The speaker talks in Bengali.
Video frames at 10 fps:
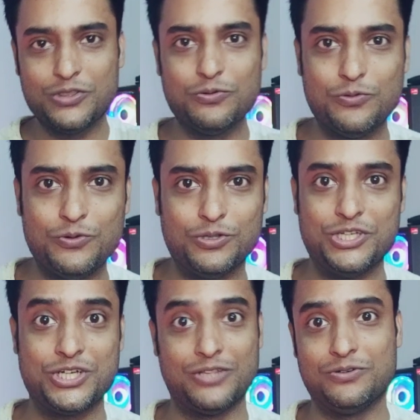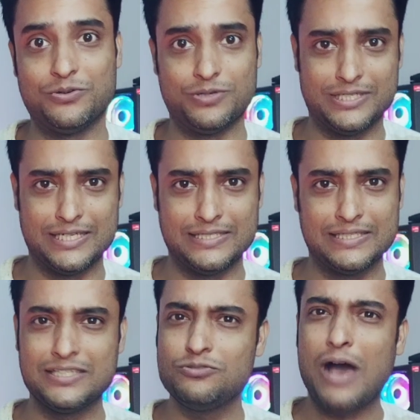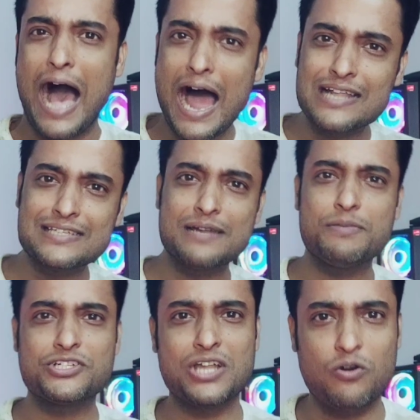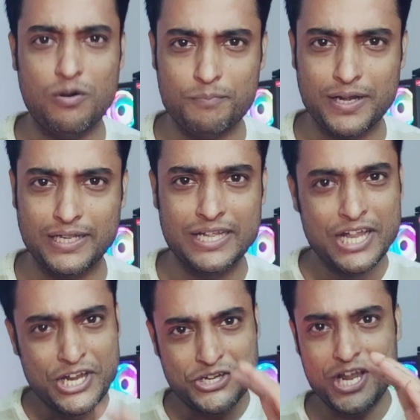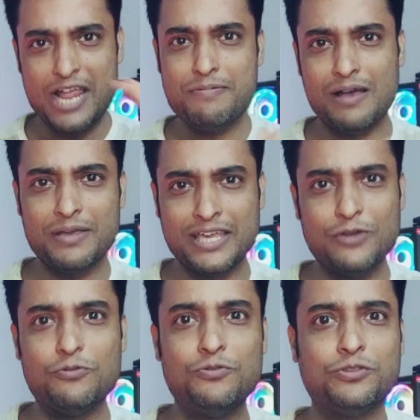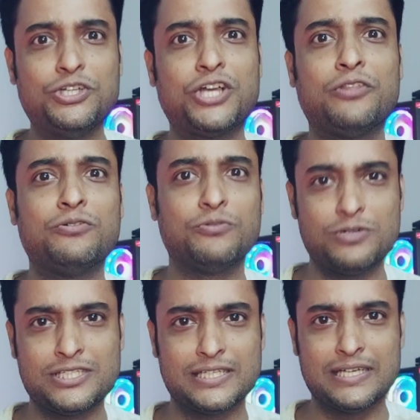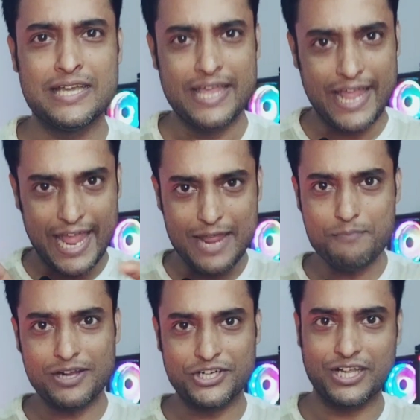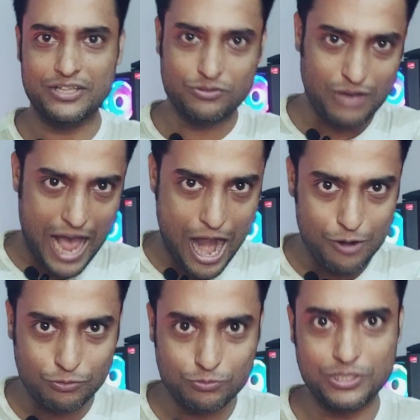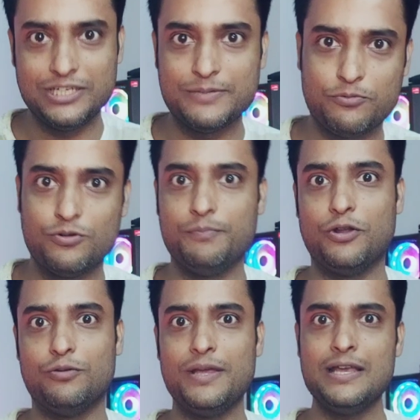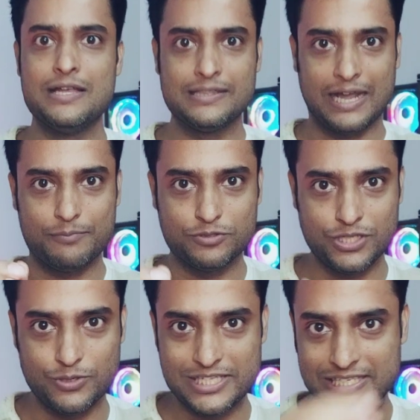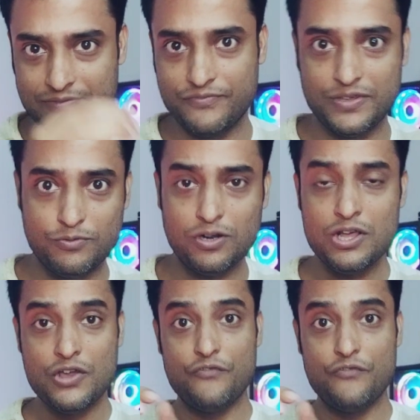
কিন্তু উন্নতি সাধন করে যাচ্ছে কিন্তু আর চার পাঁচটা কোম্পানি সেইভাবে কি উন্নতি সাধন করছে এই মাসে কিন্তু আরও দু তিনটে ফোন বেরোবে তার মধ্যে রয়েছে ভিভোর